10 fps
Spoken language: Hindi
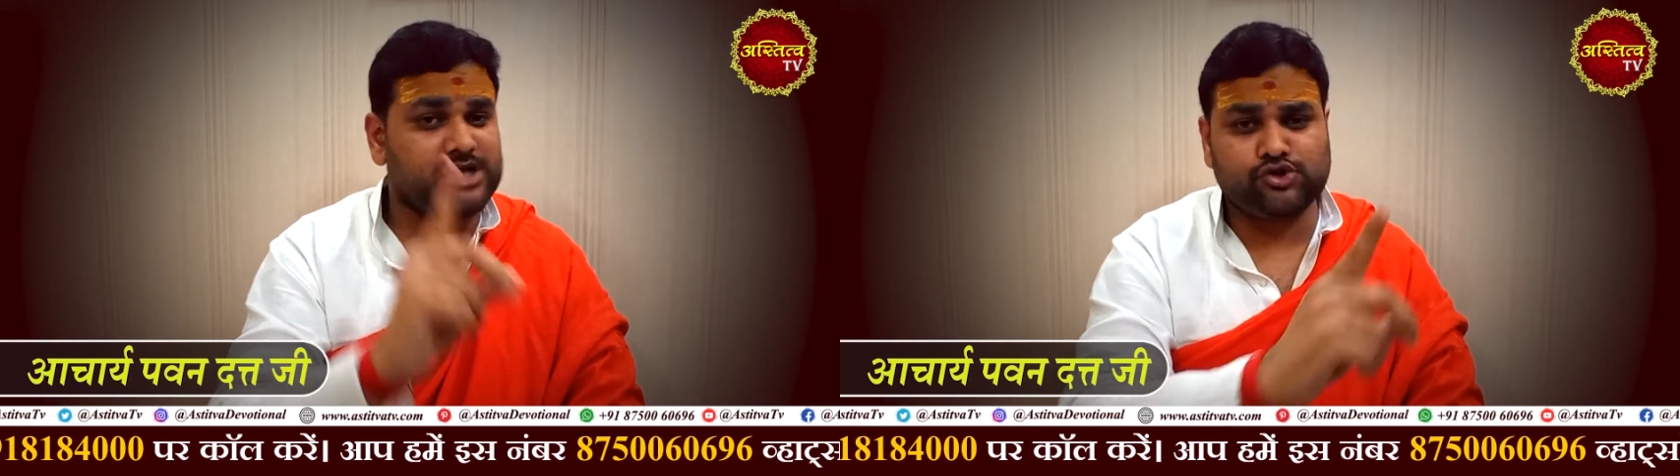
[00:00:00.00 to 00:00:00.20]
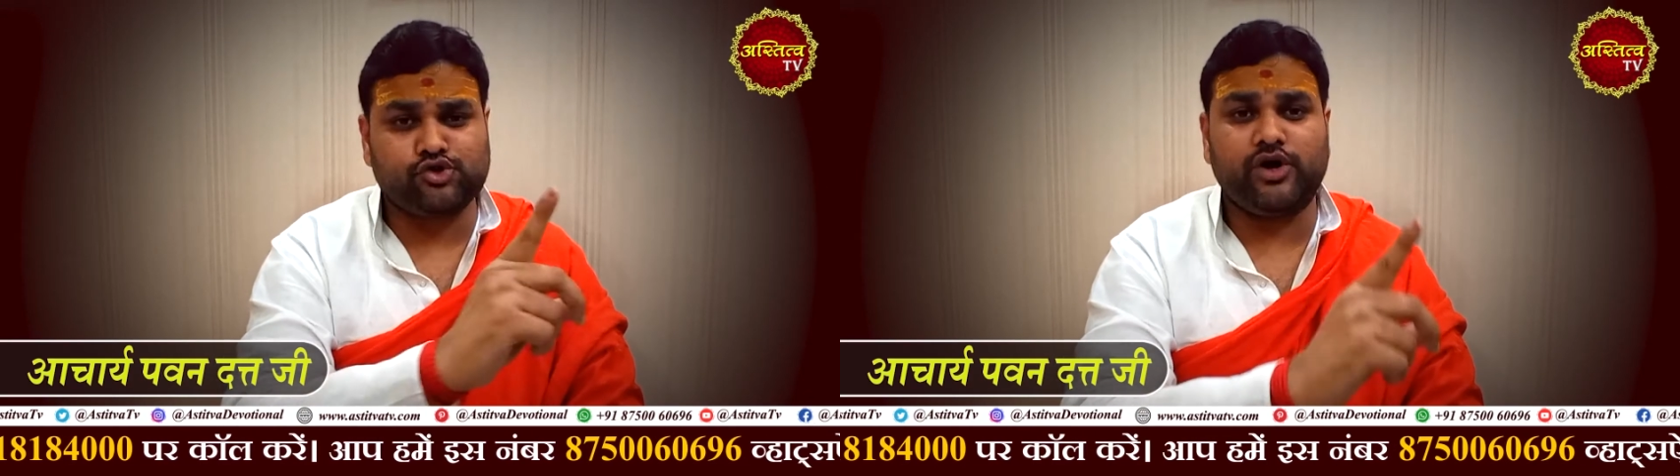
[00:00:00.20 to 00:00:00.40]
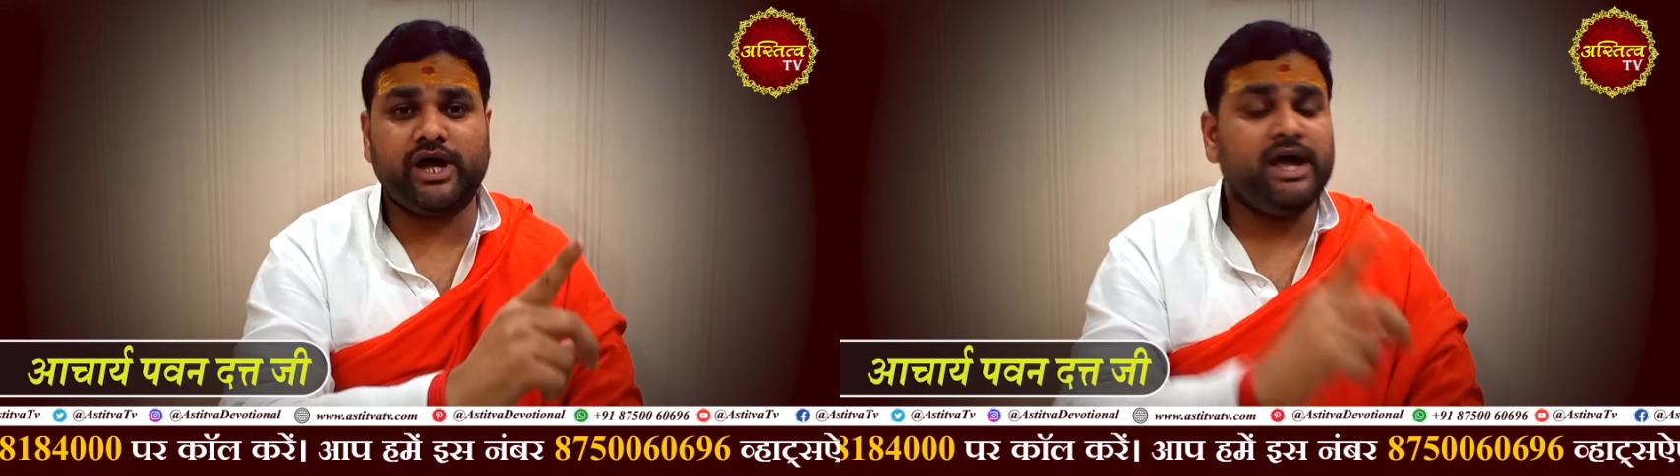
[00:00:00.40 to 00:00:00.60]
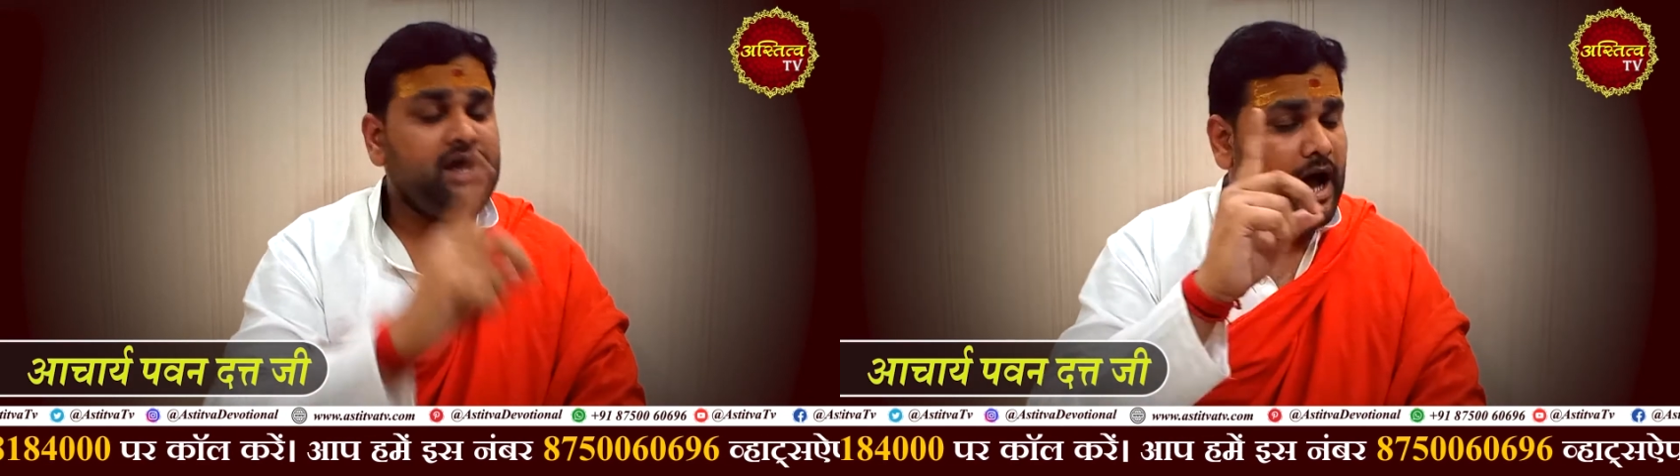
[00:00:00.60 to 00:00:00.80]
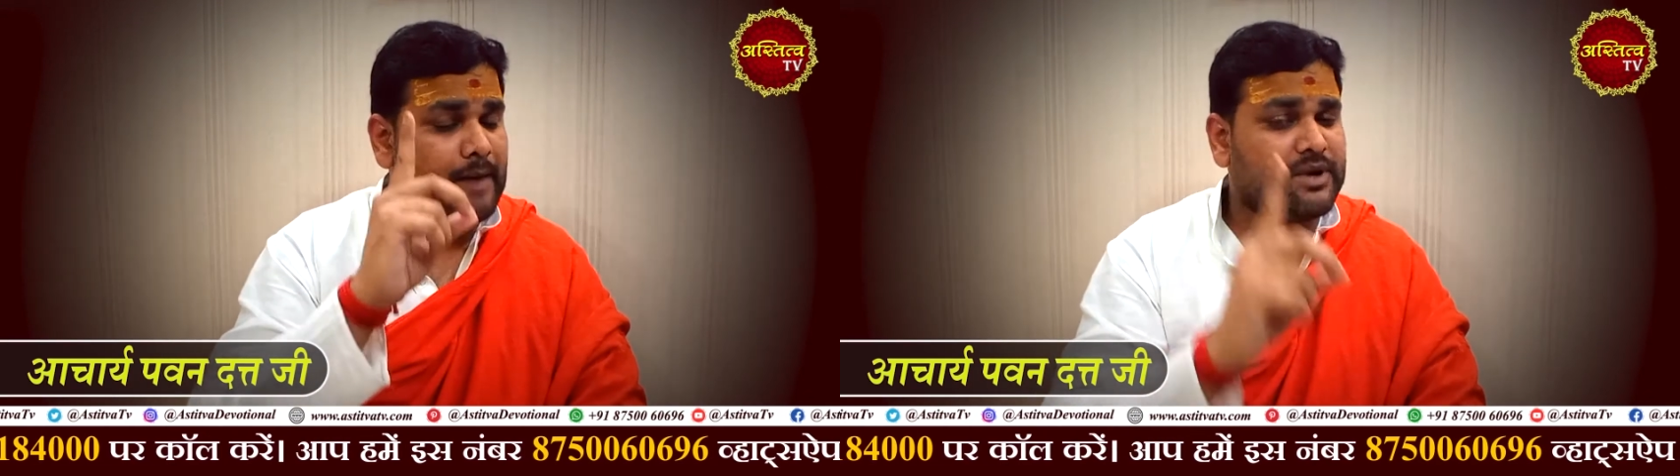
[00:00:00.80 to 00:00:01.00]
सरसों है
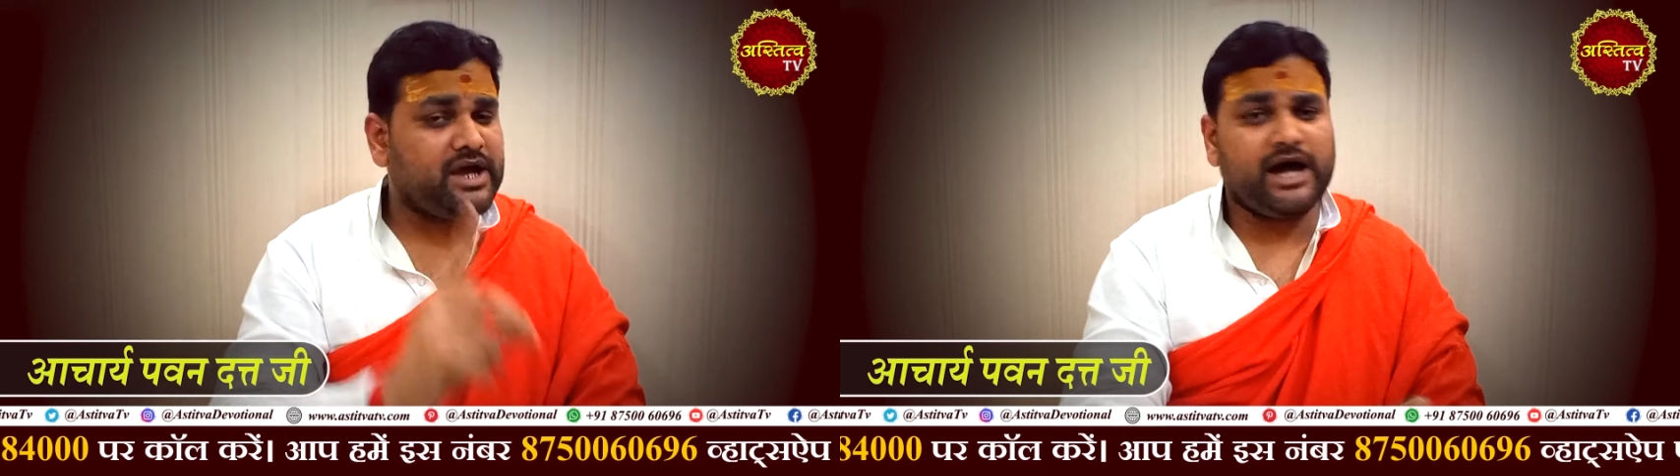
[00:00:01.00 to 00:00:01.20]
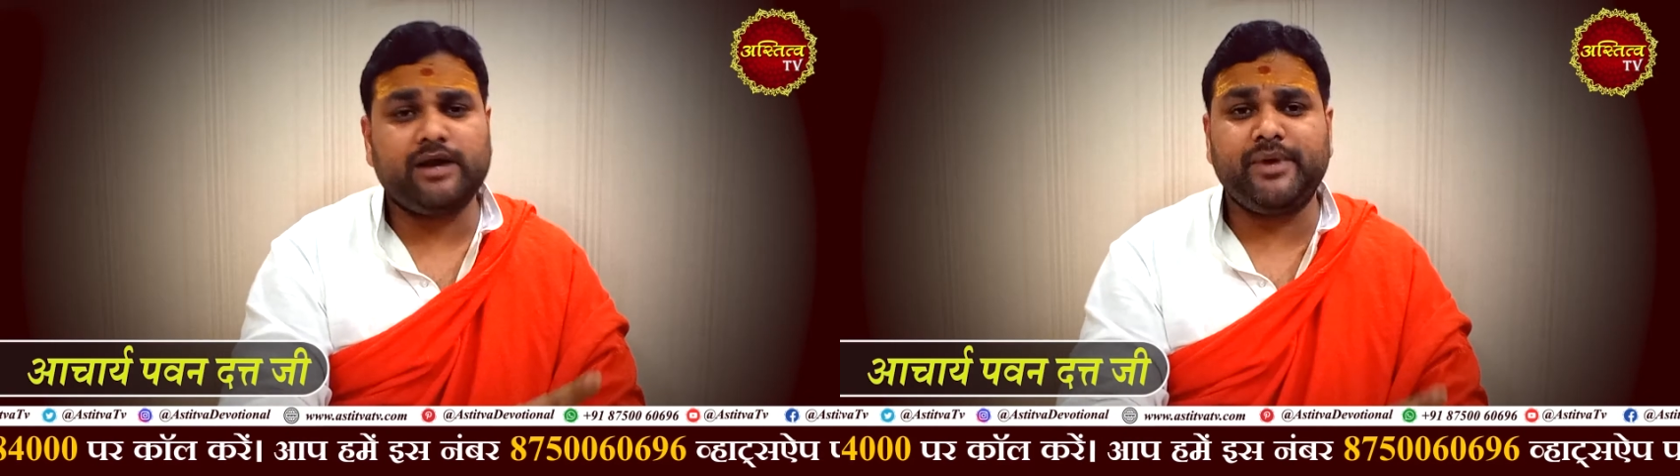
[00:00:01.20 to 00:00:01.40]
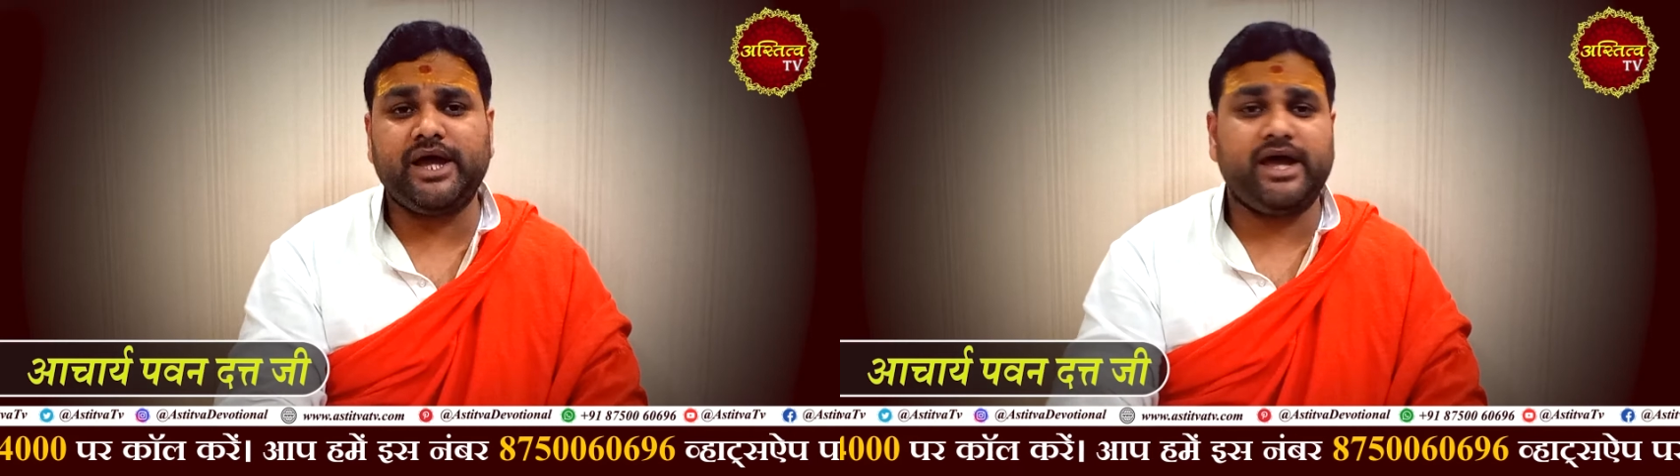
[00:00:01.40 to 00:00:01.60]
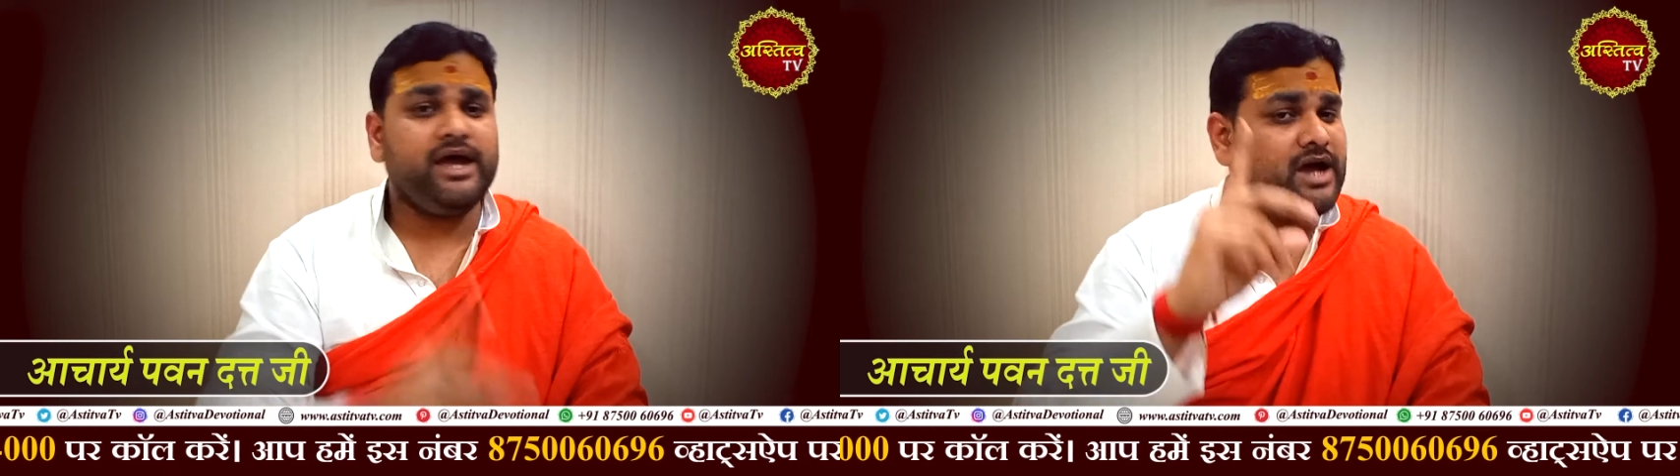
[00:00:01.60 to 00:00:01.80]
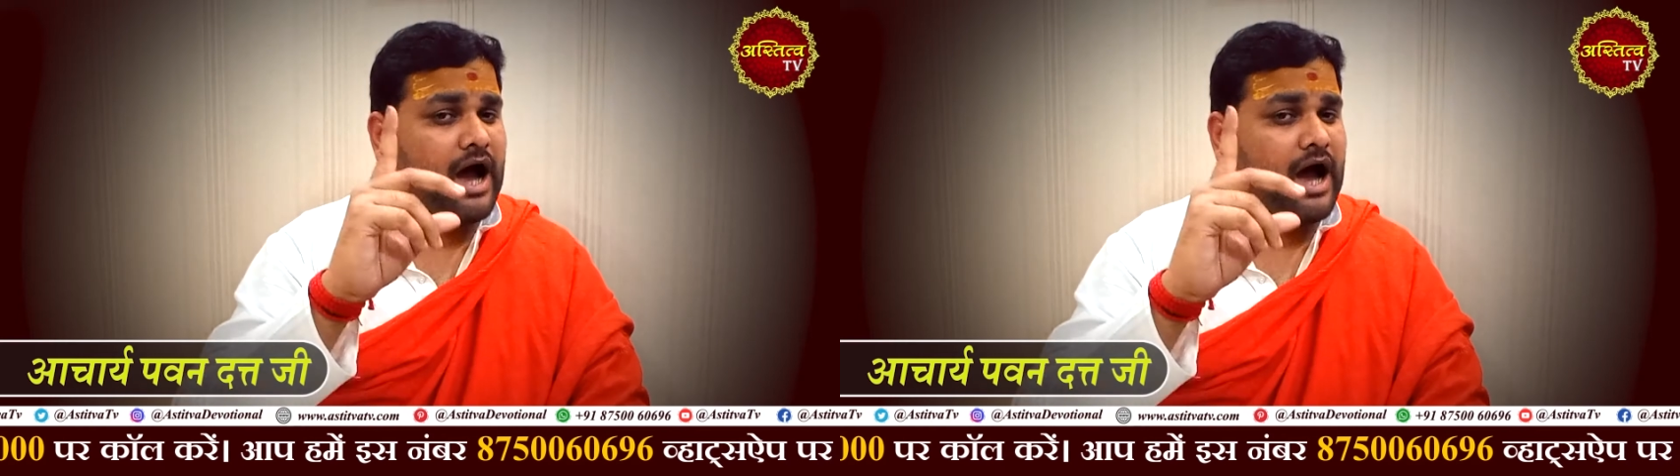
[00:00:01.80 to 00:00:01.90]
आपके घर में है